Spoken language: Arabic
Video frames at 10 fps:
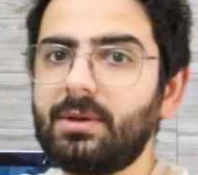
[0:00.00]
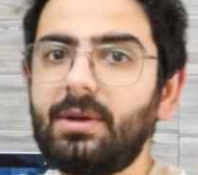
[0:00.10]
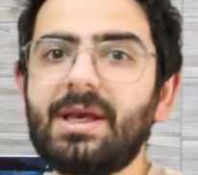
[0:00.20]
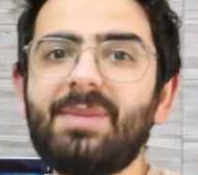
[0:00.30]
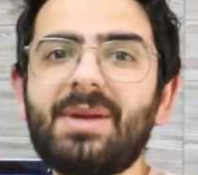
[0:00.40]

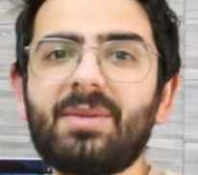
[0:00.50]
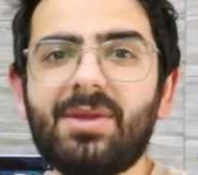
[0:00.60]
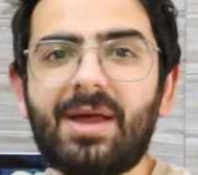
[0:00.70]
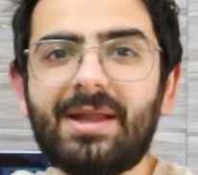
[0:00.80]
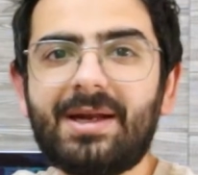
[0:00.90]
الكاميرا
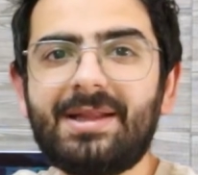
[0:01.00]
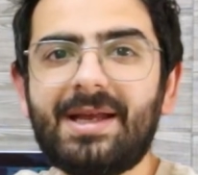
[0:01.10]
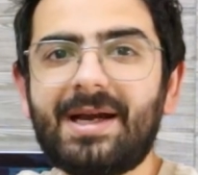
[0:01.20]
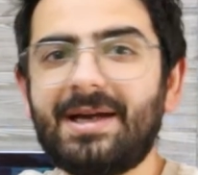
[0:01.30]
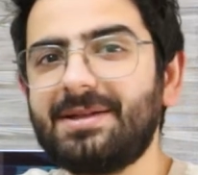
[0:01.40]
بتظهر
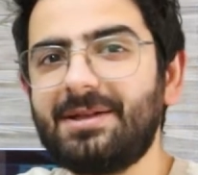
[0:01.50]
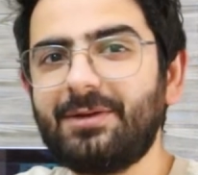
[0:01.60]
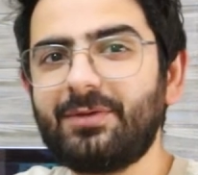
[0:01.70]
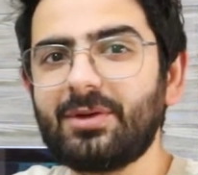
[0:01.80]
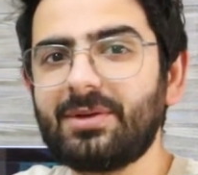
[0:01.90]
عندك على
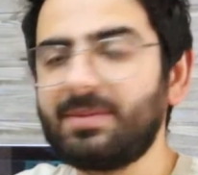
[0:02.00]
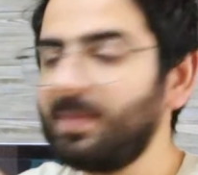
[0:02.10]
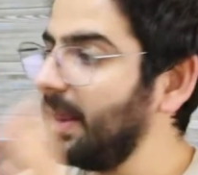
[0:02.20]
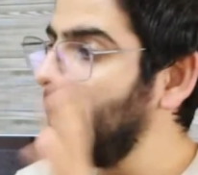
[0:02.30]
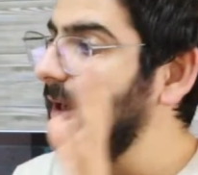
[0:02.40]
التليفون
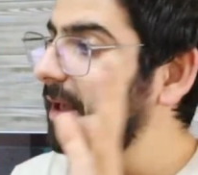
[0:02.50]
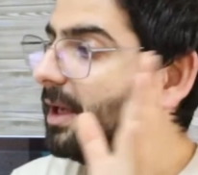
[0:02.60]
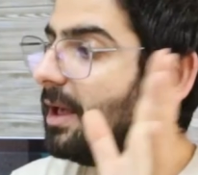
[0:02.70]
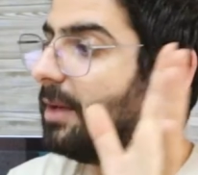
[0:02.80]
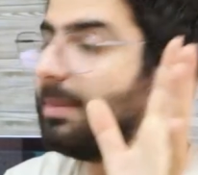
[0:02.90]

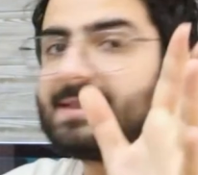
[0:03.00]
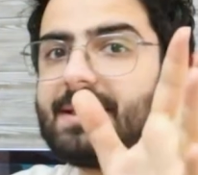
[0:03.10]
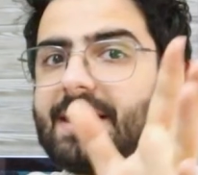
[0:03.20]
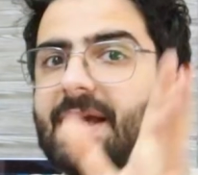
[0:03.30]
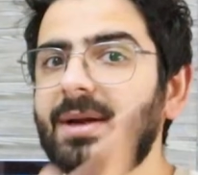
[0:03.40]

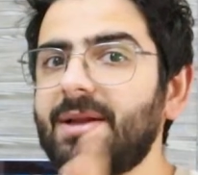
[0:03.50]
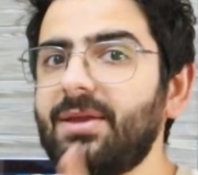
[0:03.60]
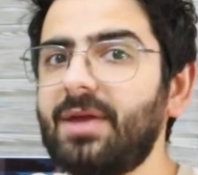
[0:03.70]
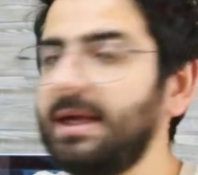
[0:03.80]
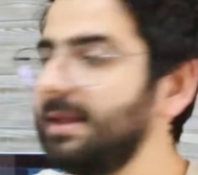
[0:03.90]
بس الكاميرا
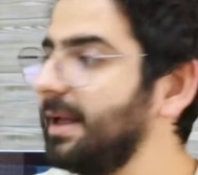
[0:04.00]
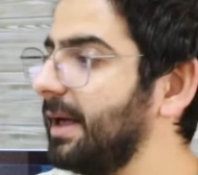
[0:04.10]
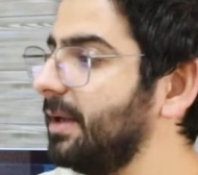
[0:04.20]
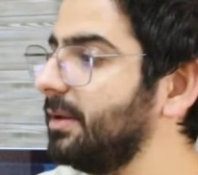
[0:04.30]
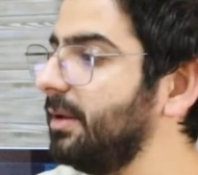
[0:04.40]
تظهر عندك
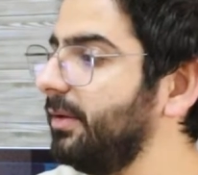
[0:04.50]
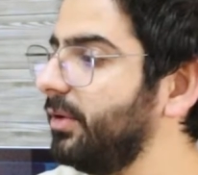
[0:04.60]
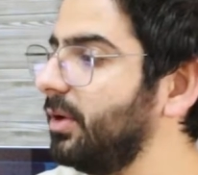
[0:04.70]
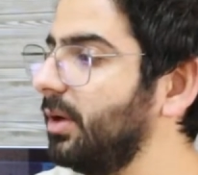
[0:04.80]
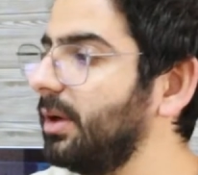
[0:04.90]
على
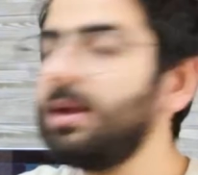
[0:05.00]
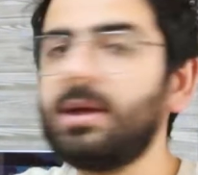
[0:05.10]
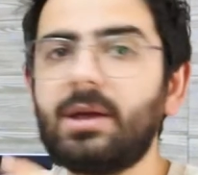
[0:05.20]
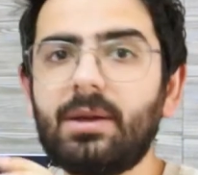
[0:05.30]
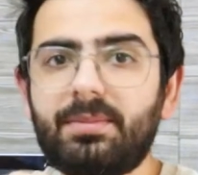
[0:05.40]
التليفون
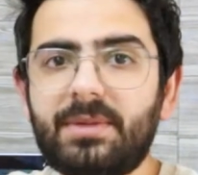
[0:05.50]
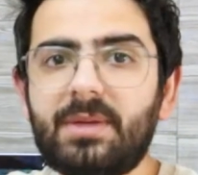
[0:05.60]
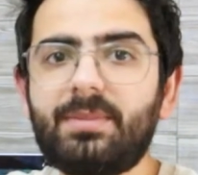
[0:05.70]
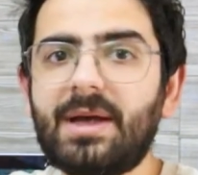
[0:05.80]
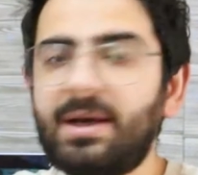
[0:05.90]

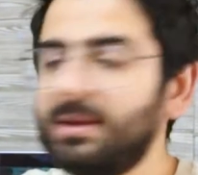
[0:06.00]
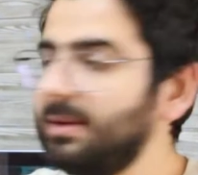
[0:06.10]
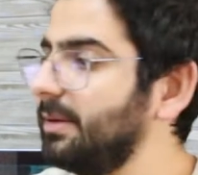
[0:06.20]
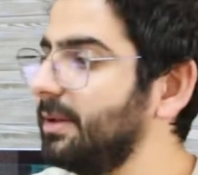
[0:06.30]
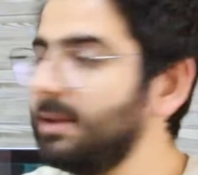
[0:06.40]
تبدأ
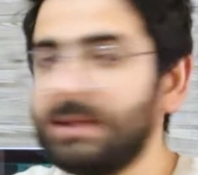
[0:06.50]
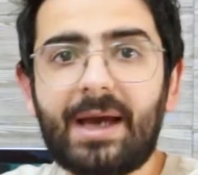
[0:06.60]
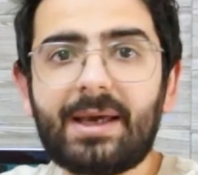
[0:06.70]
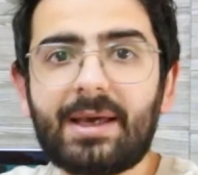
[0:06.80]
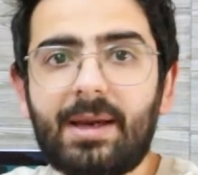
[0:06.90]

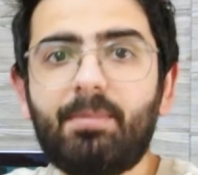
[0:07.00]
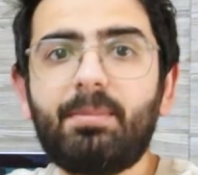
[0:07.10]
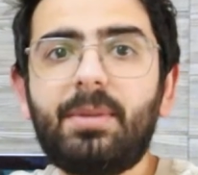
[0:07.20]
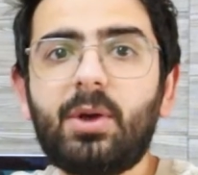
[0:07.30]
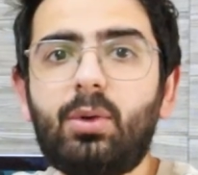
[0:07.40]
تتحكم
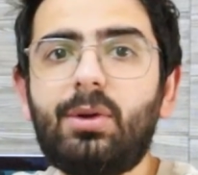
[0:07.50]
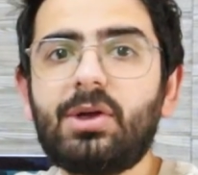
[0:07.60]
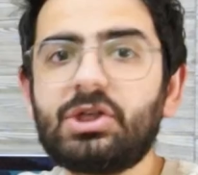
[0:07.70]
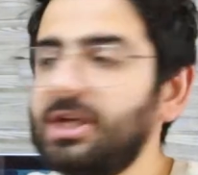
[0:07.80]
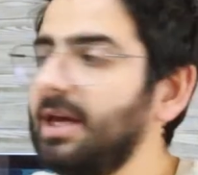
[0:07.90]

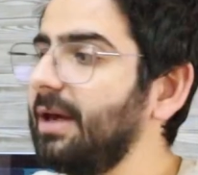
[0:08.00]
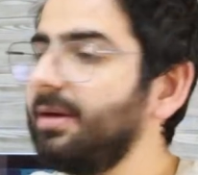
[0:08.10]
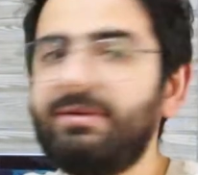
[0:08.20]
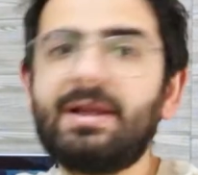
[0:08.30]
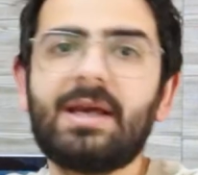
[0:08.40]
بكل شيء
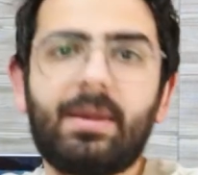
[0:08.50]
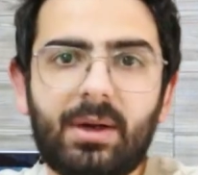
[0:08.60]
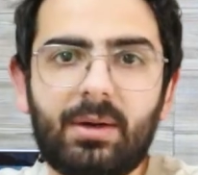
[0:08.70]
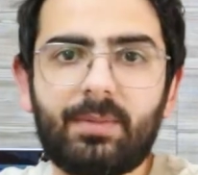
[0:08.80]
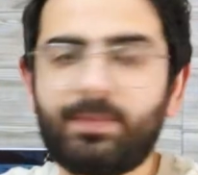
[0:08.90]
في
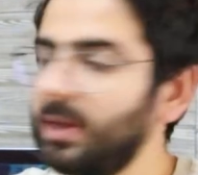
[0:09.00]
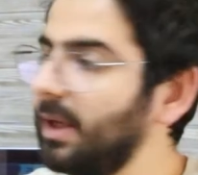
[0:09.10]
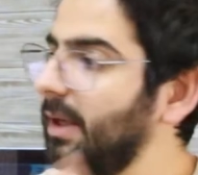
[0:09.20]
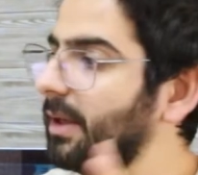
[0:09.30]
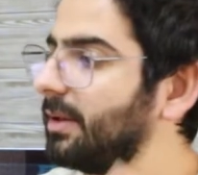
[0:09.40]
الكاميرا
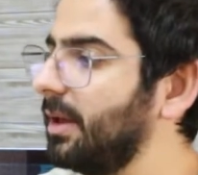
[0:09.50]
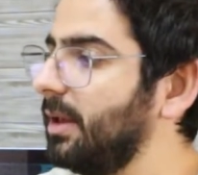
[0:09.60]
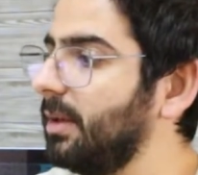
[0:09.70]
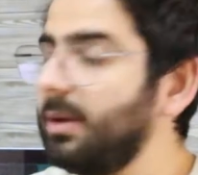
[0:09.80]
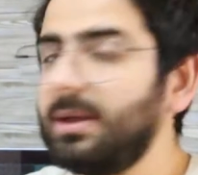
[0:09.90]

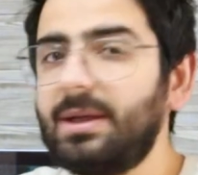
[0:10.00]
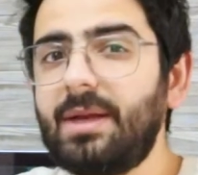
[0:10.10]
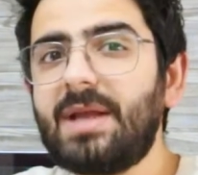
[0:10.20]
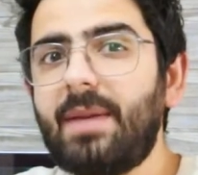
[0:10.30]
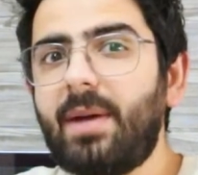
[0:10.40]
طيب
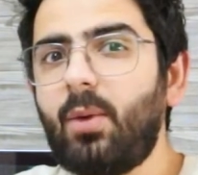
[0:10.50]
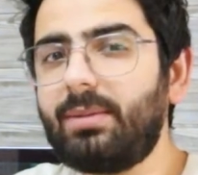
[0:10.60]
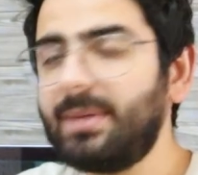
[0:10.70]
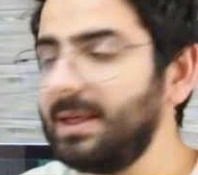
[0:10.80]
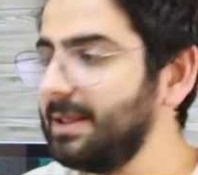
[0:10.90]
نبدأ
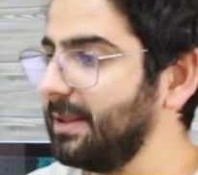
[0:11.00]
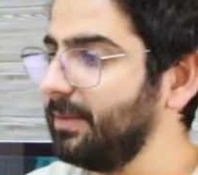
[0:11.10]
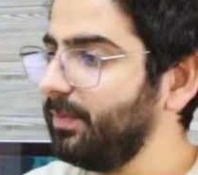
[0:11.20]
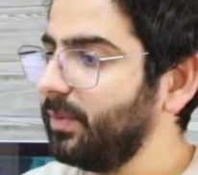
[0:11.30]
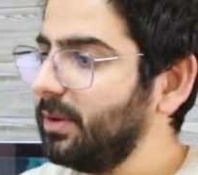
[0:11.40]
بأول
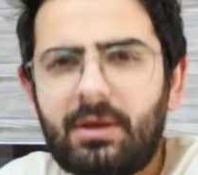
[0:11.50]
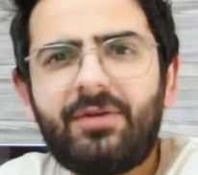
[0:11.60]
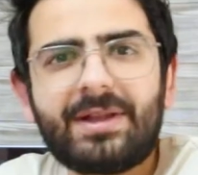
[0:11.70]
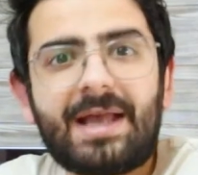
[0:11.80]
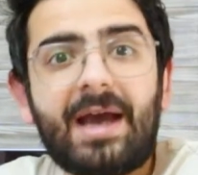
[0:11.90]
ميزة
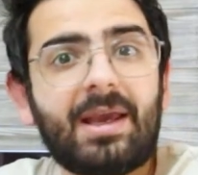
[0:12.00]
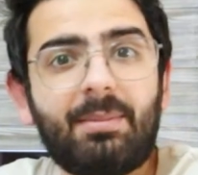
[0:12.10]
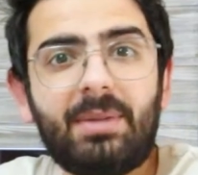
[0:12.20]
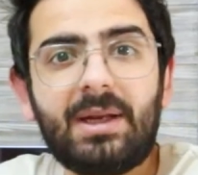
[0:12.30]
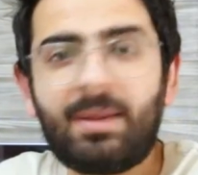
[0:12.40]
كيف
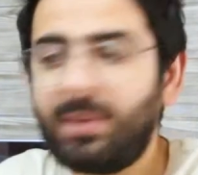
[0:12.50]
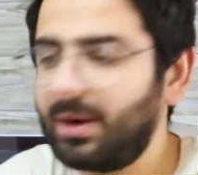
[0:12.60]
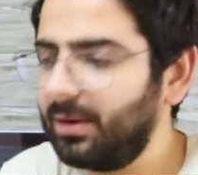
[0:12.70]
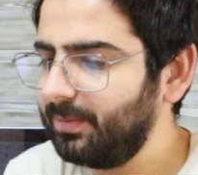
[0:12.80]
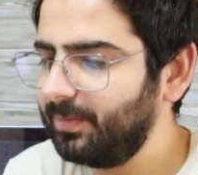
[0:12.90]
أتحكم
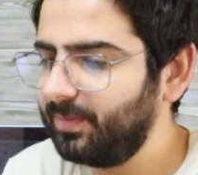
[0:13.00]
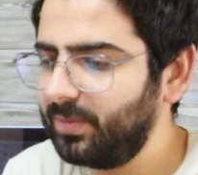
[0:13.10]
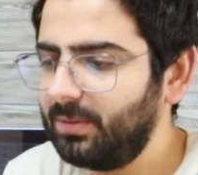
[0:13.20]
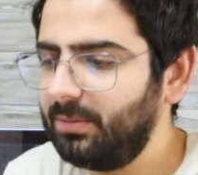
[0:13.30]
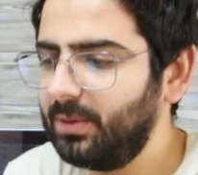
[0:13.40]
بالكاميرا
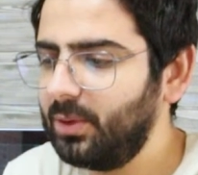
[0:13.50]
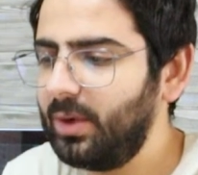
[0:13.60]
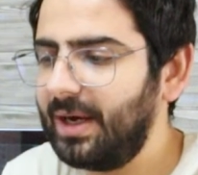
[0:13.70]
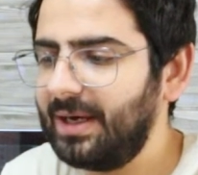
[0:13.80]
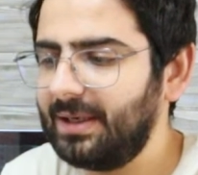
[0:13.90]

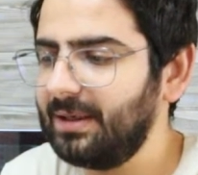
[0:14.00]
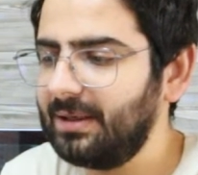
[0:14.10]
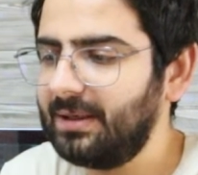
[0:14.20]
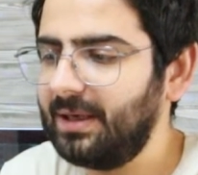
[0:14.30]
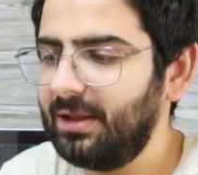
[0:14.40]
بنروح على
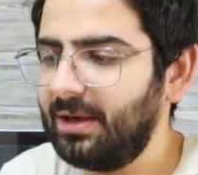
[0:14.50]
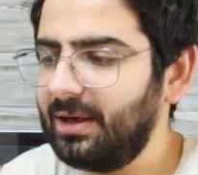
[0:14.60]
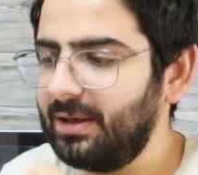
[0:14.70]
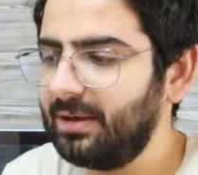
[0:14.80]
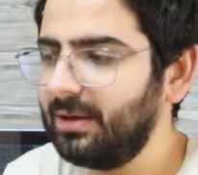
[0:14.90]
هذا
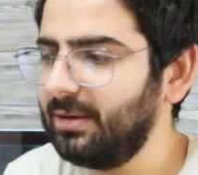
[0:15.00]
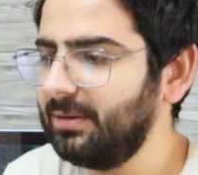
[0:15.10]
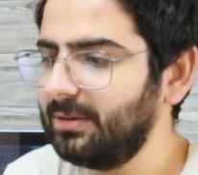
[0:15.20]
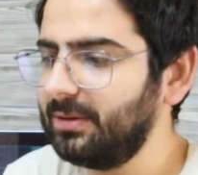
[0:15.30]
الخيار